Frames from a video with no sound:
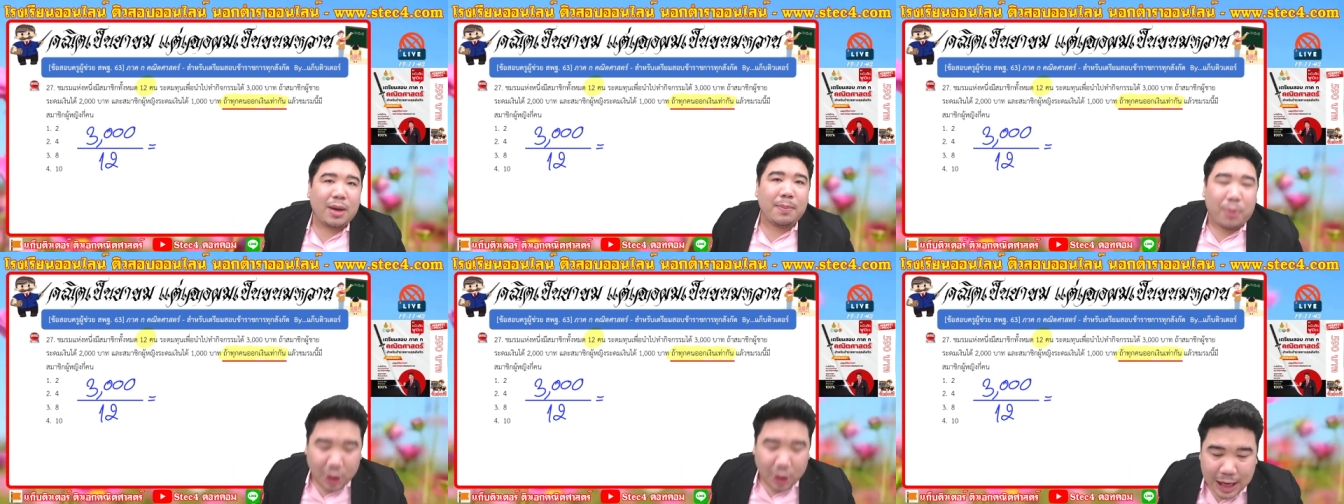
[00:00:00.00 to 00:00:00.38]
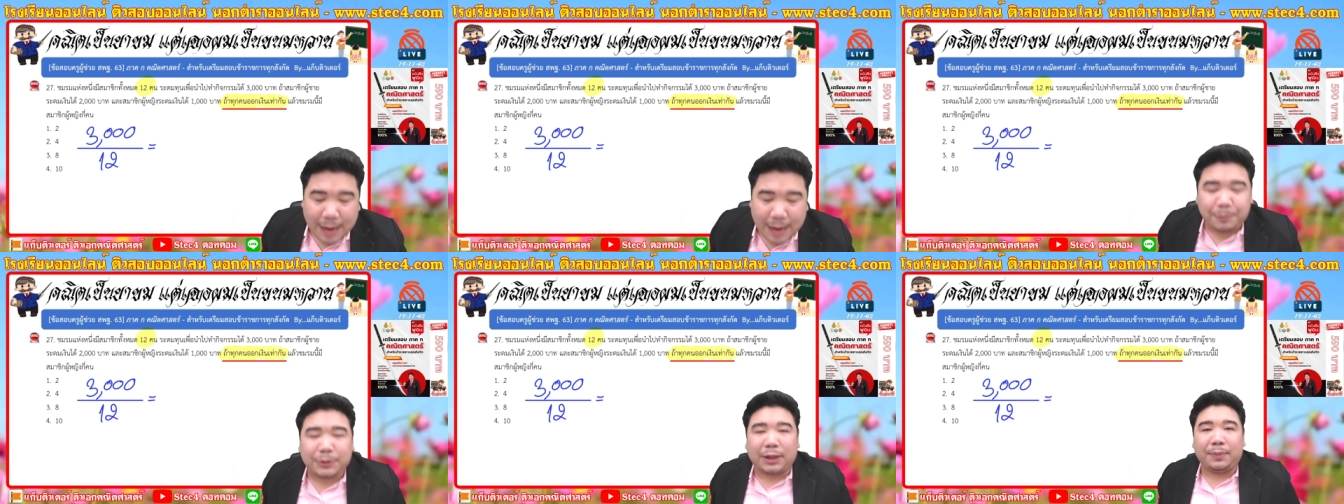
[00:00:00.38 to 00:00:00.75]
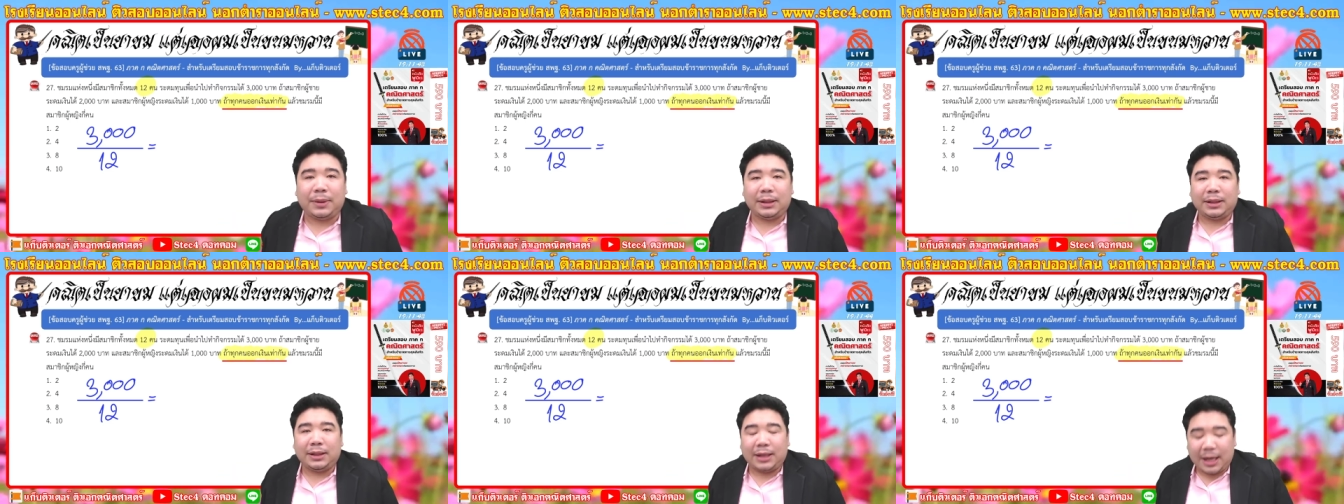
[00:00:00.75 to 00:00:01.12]
ผลลัพธ์เสม
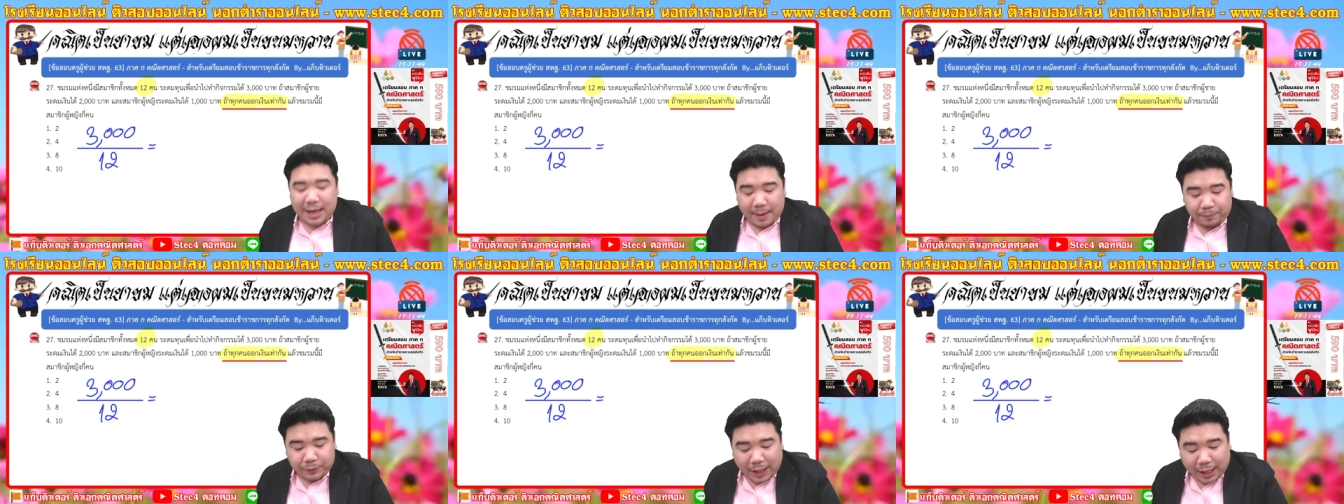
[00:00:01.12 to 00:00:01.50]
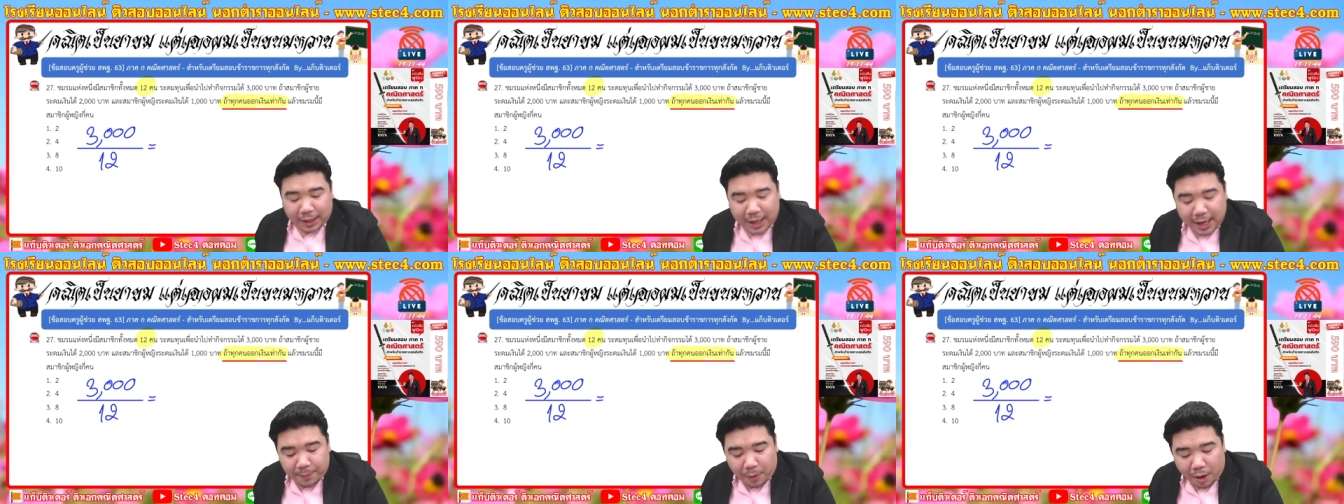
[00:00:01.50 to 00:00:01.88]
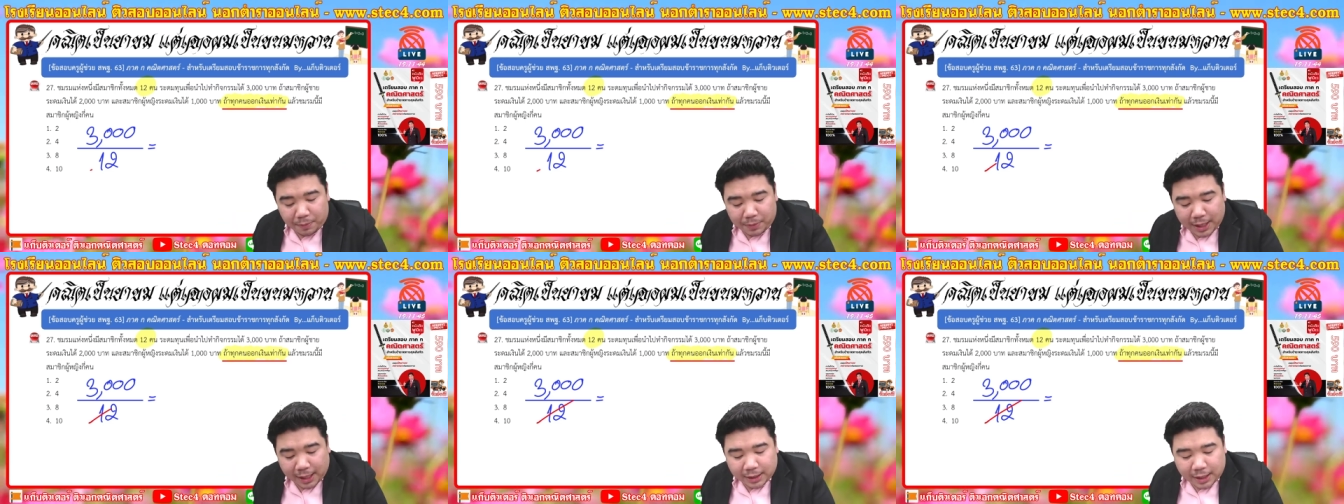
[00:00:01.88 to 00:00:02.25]
อนะครับ ตัดเลขพร้อม
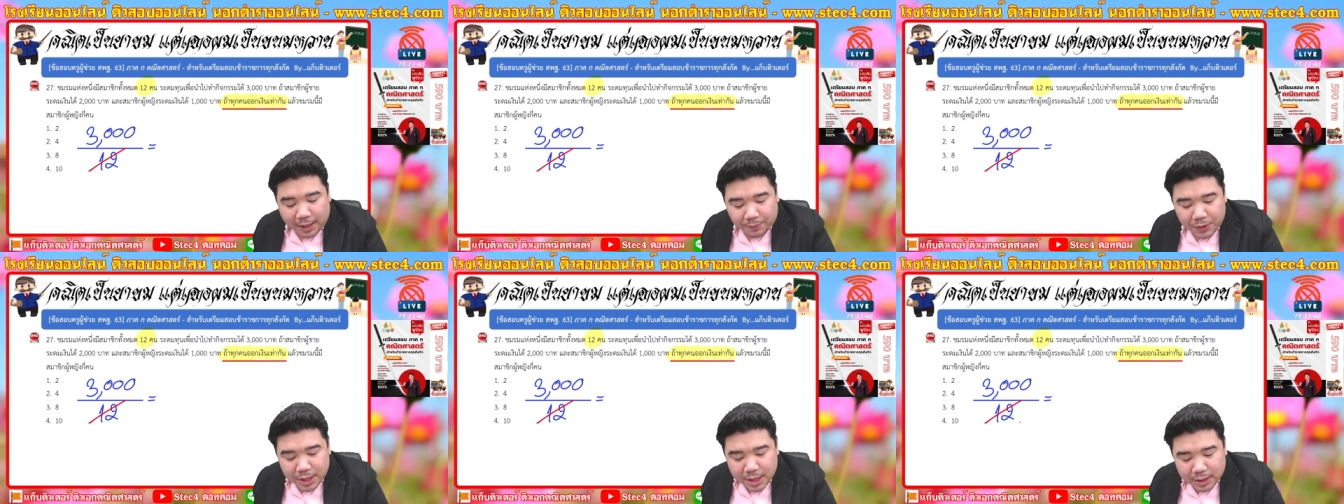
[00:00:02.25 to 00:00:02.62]
กันครับ